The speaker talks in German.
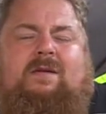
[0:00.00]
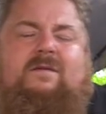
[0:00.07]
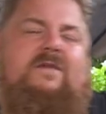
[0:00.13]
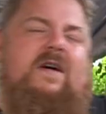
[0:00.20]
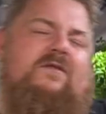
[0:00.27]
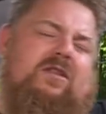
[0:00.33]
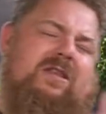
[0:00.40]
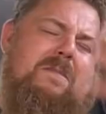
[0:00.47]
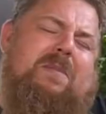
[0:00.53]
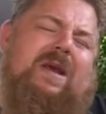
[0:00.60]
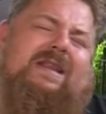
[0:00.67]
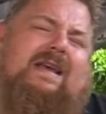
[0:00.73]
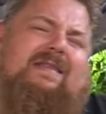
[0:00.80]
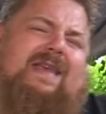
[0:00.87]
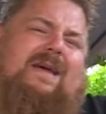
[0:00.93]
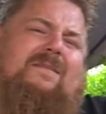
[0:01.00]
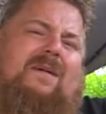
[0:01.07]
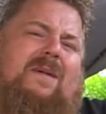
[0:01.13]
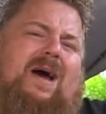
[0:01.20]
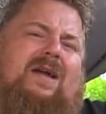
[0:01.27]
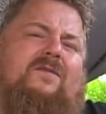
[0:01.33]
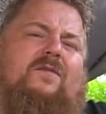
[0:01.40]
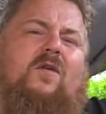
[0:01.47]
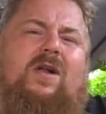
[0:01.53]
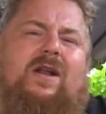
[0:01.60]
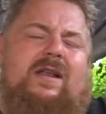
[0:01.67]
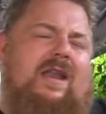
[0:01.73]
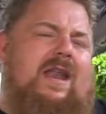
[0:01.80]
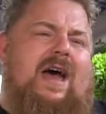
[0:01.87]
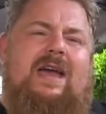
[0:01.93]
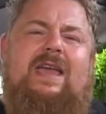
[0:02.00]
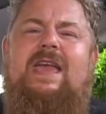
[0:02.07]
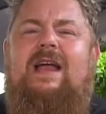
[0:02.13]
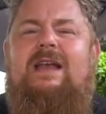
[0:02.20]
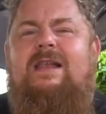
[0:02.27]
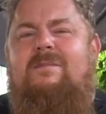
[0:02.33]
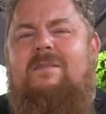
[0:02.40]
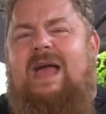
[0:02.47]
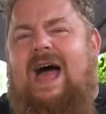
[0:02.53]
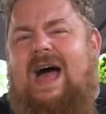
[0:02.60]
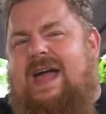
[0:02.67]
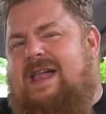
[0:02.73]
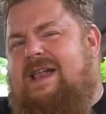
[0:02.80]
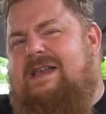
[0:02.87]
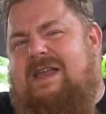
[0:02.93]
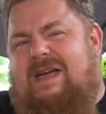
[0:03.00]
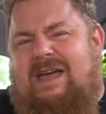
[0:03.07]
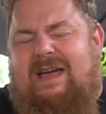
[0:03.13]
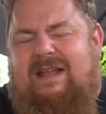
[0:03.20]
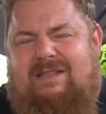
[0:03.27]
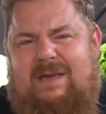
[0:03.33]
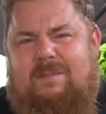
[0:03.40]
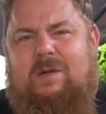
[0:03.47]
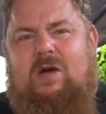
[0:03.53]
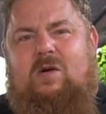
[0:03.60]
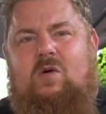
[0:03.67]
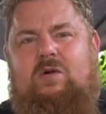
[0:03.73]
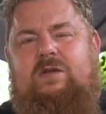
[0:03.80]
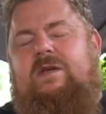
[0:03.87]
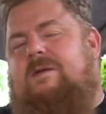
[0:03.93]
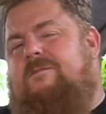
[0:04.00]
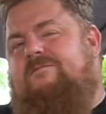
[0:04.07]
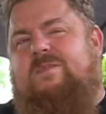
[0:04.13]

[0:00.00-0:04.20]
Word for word: weil wir uns die Pita selber machen wollten, nach irgendeinem geilen äh, Rezept geguckt.